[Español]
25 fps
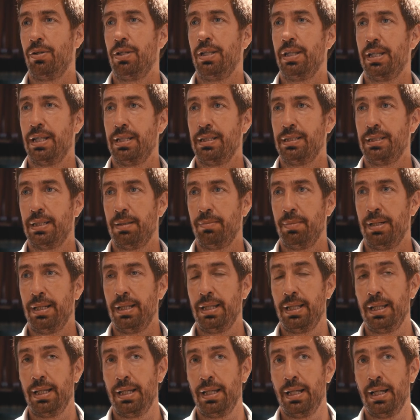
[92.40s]

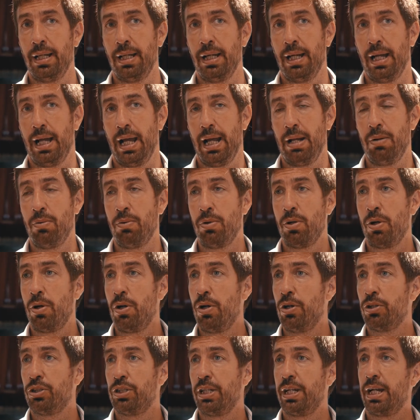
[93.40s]
intensamente en uno de
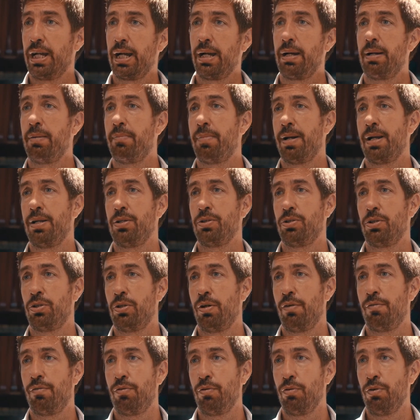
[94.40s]
los ejes que para
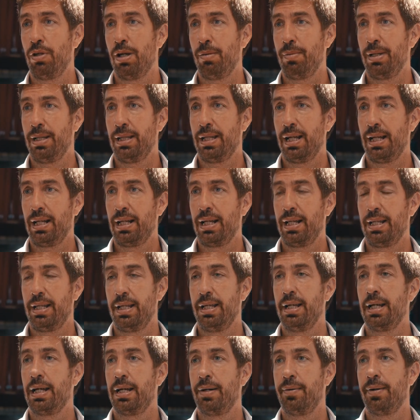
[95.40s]
nosotros es fundamental, que
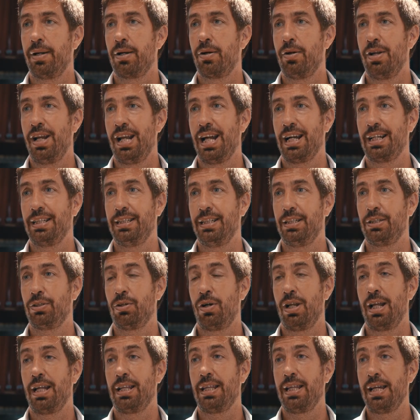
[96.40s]
tiene que ver con el acceso
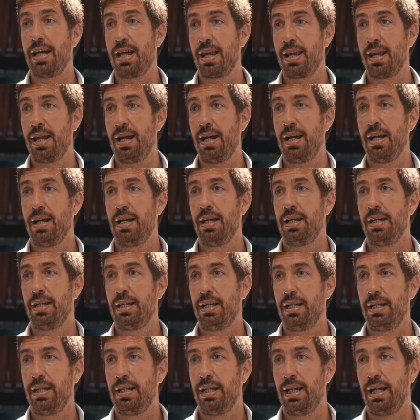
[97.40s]
a la tierra
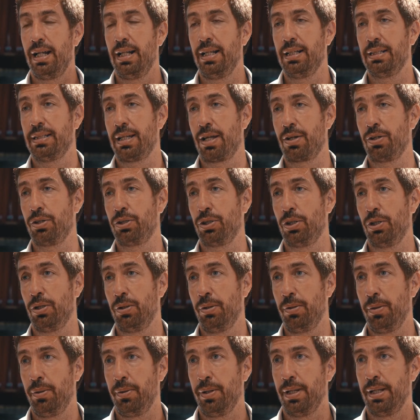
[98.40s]
y el desarrollo de
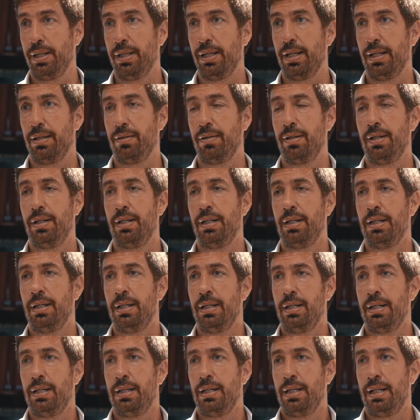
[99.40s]
vivienda.
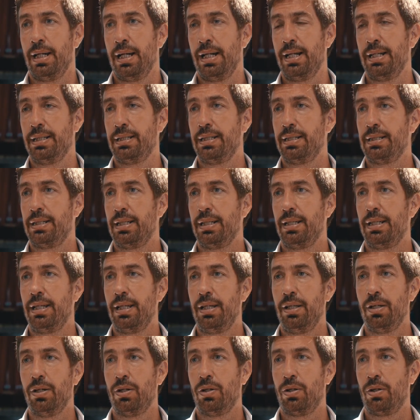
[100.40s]
En ese
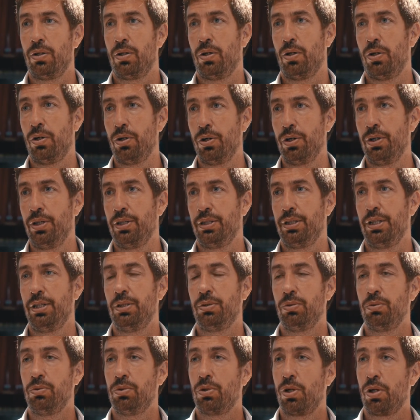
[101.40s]
sentido, hoy se
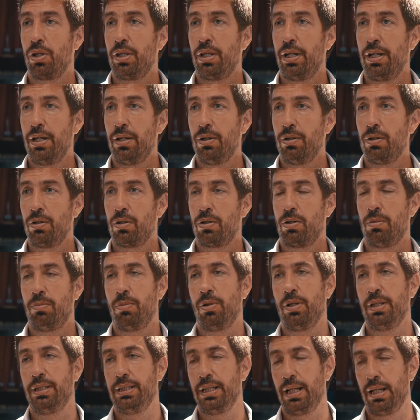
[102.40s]
hizo un sorteo,
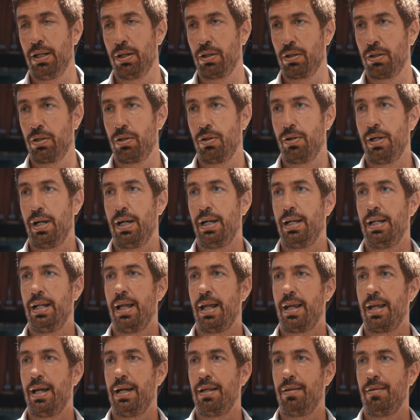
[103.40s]
como decía la doctora
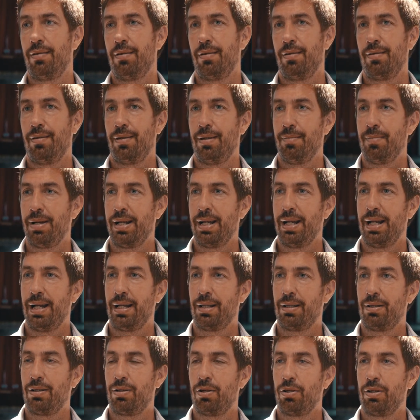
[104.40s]
Ilarraz, de manera
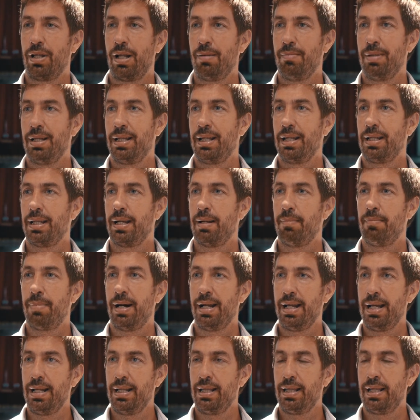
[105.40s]
totalmente
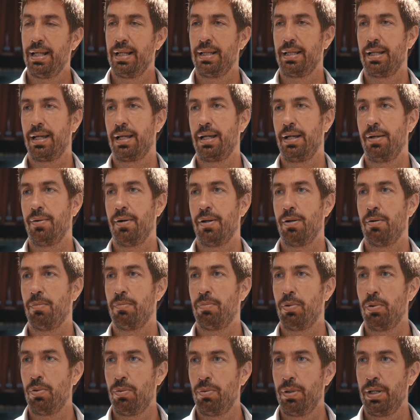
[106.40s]
transparente ante escribano
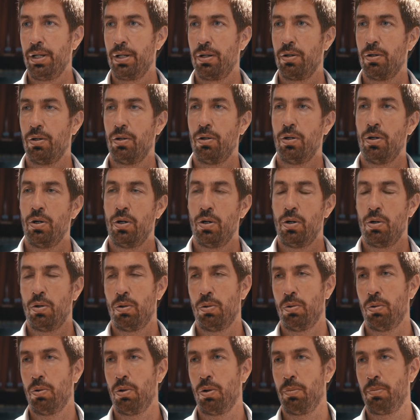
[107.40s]
público.
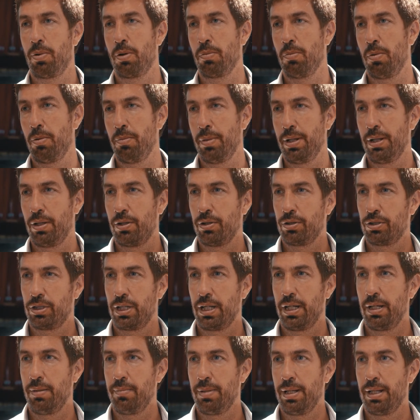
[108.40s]
Hubo por momentos
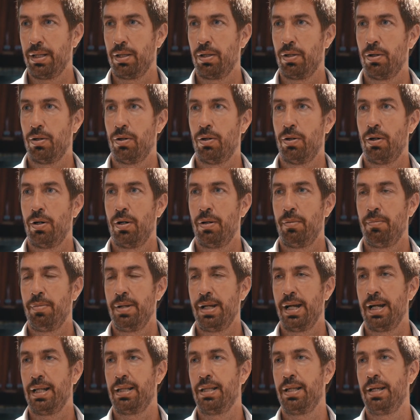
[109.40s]
seguimiento
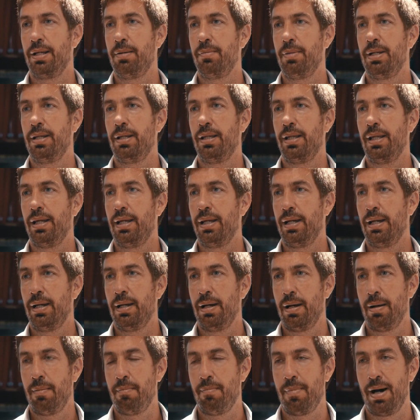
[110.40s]
vía streaming
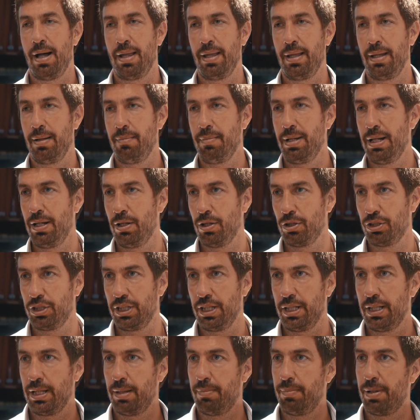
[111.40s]
de más de
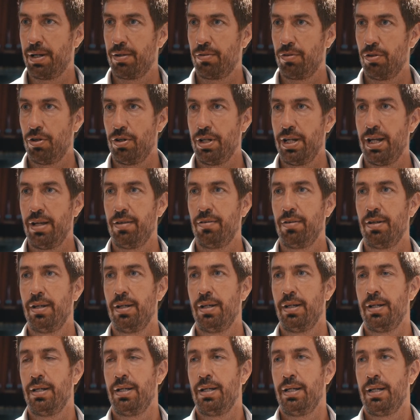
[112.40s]
1.200 personas.
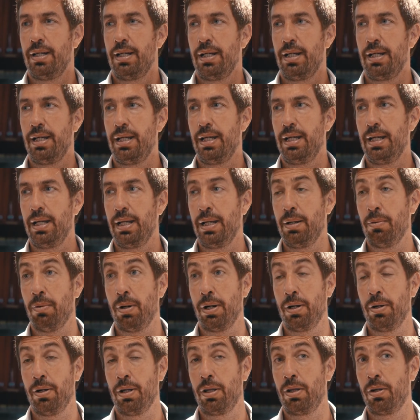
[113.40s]
Y, y,
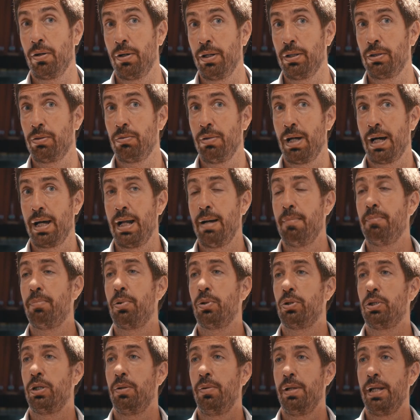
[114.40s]
bueno, esto es una gran
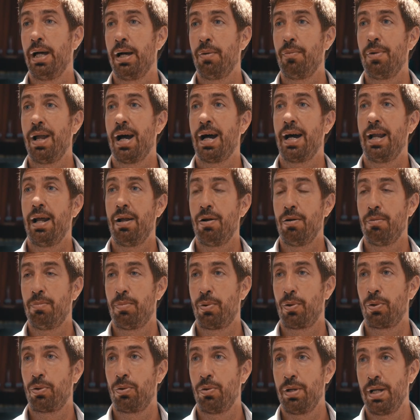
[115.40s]
posibilidad, una gran
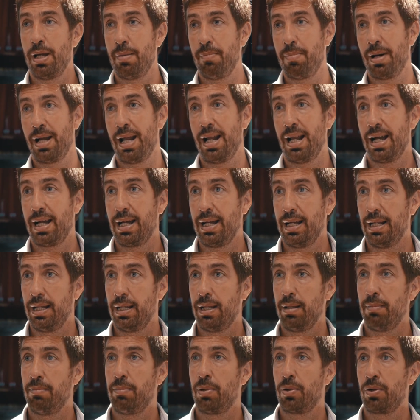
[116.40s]
oportunidad para la
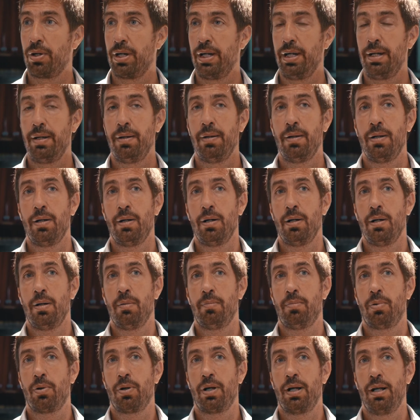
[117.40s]
gente. ¿Por qué?
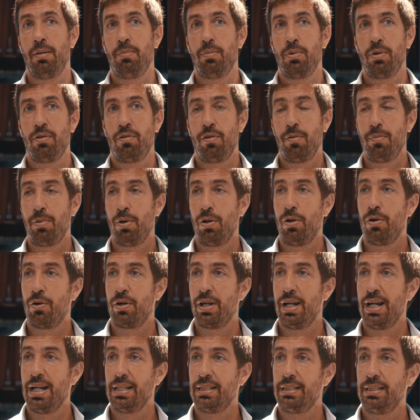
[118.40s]
Porque el municipio lo
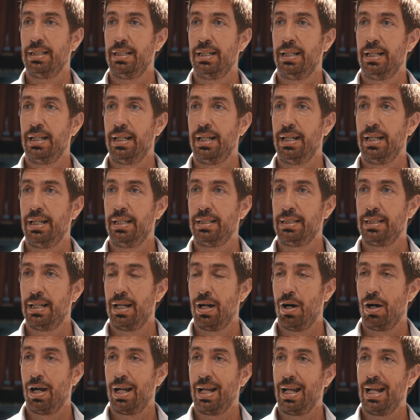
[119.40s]
que hace es
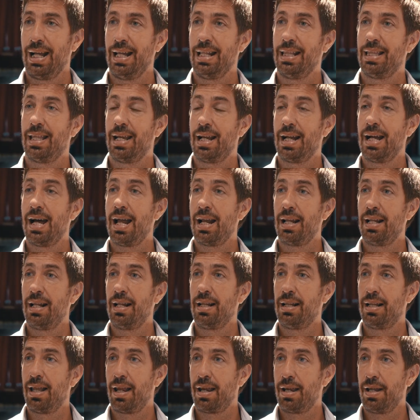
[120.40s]
entregarle el
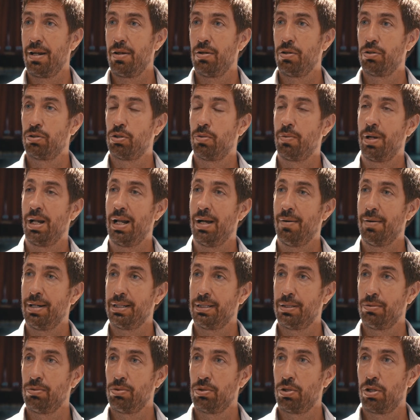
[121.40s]
terreno sobre la base de un